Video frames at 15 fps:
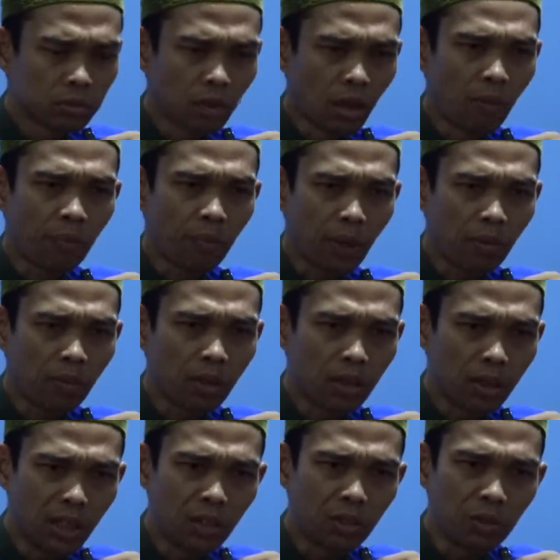Sampai
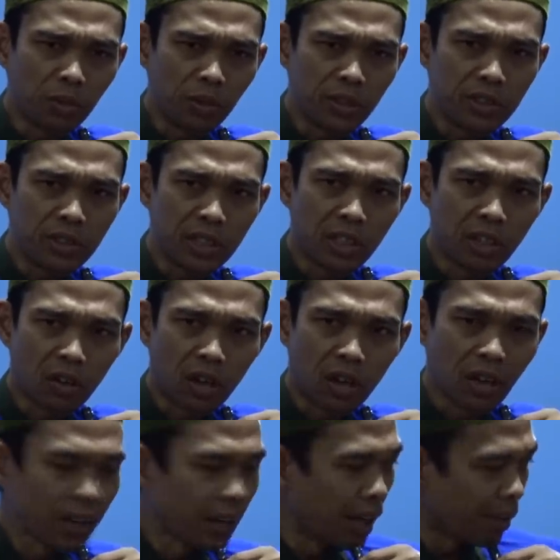begitu bencinya
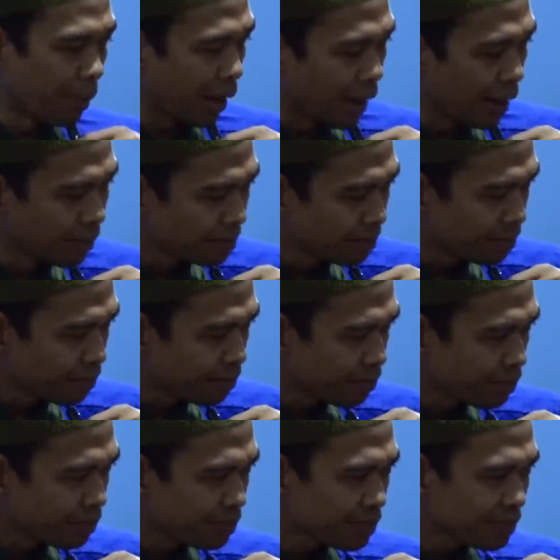orang. Kenapa?
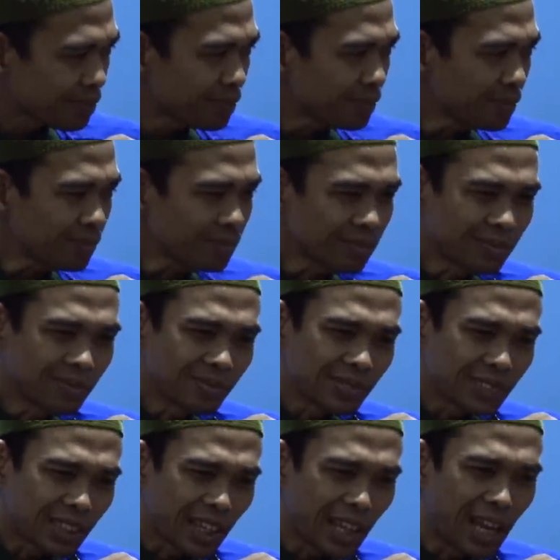
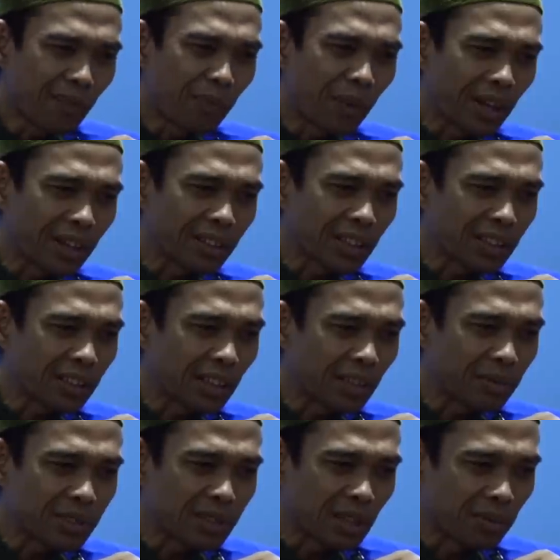Kenapa kita
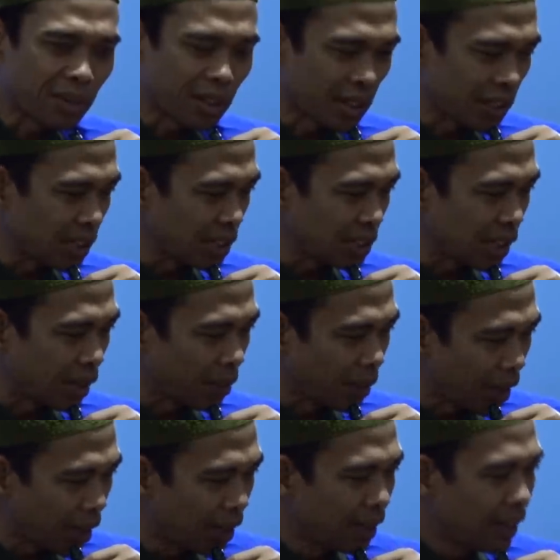tidak bisa bekerja
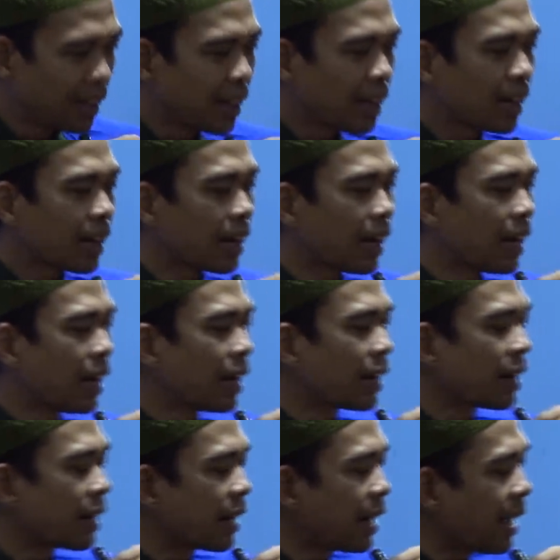sama?
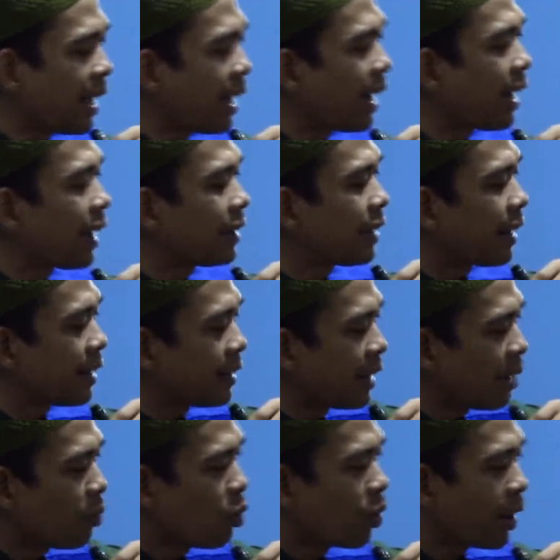Karena
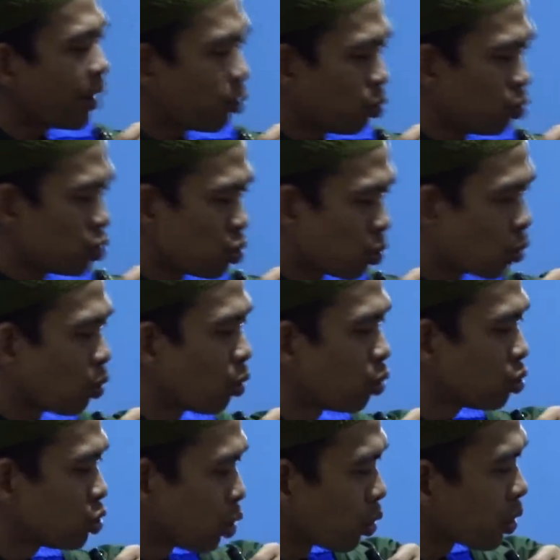ayatnya bukan
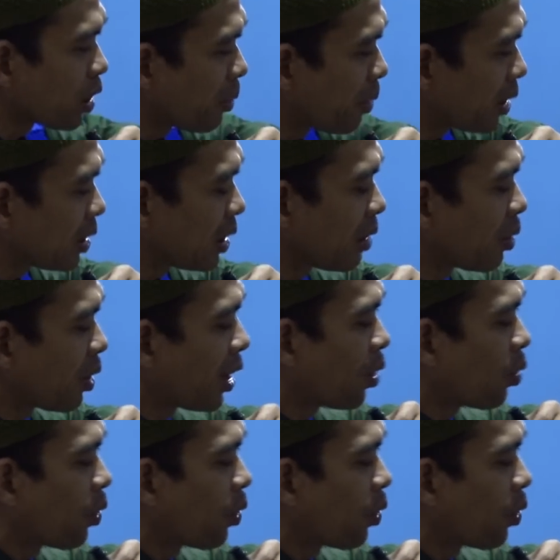ujuk-ujuk tiba-tiba